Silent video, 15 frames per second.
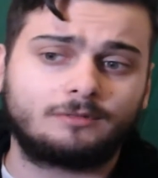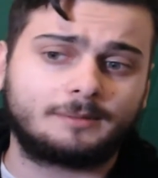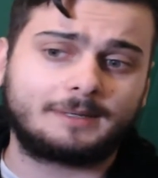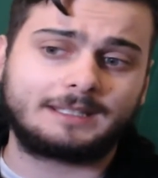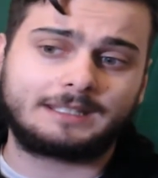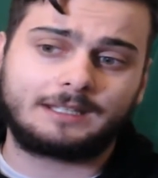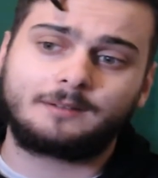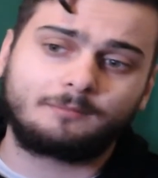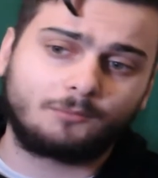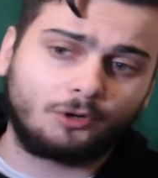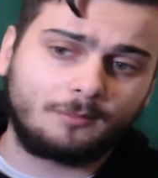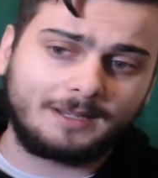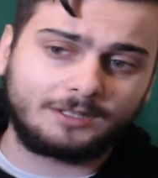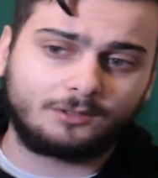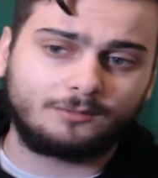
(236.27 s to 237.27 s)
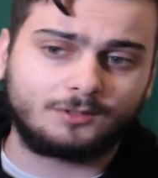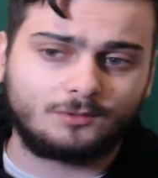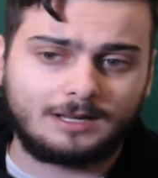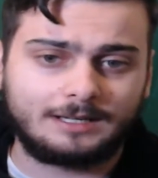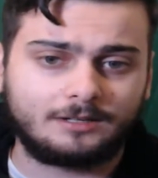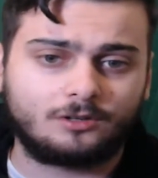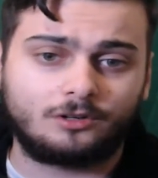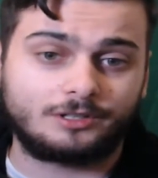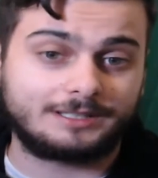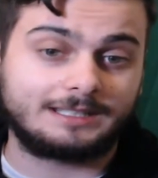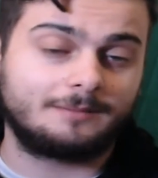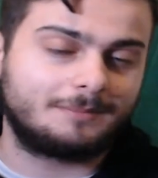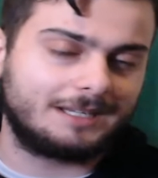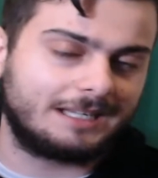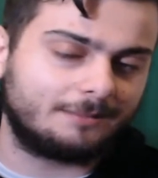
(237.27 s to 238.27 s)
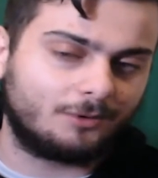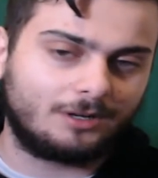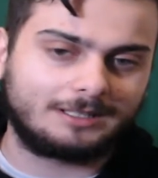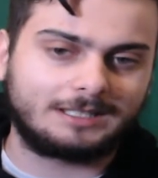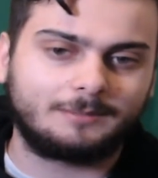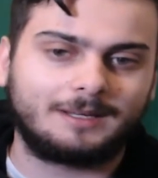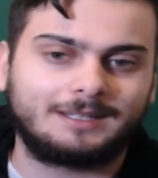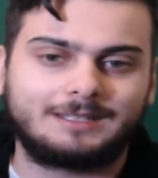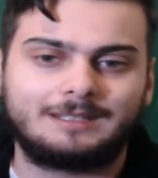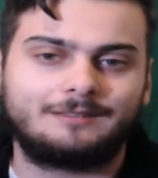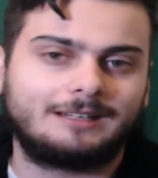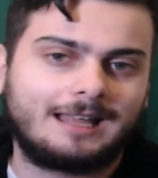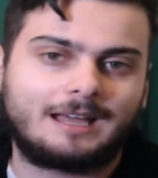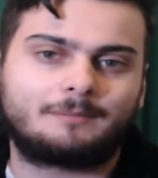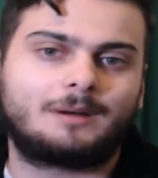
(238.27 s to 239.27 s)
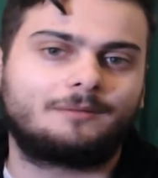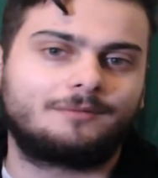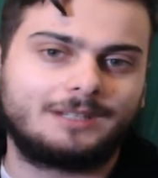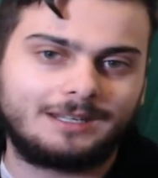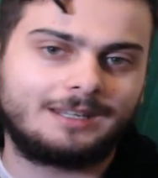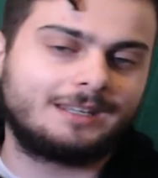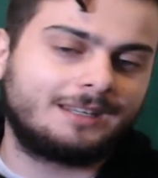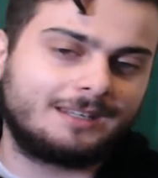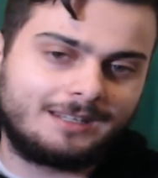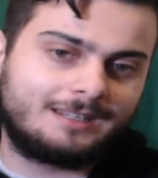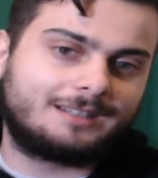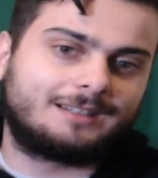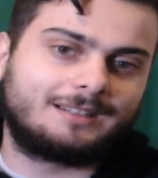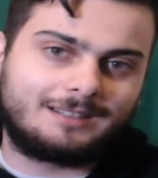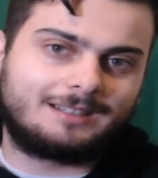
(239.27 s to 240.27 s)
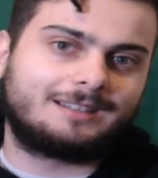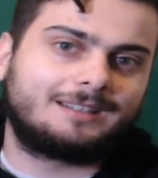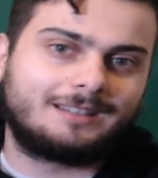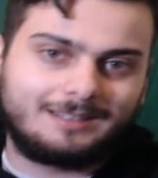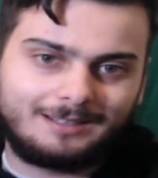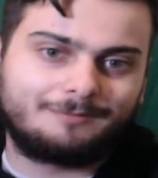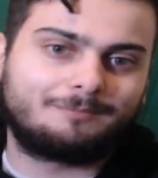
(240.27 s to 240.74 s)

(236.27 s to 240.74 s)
Ovviamente movimento visuale in corsa minimo altrimenti l'arma vi eh,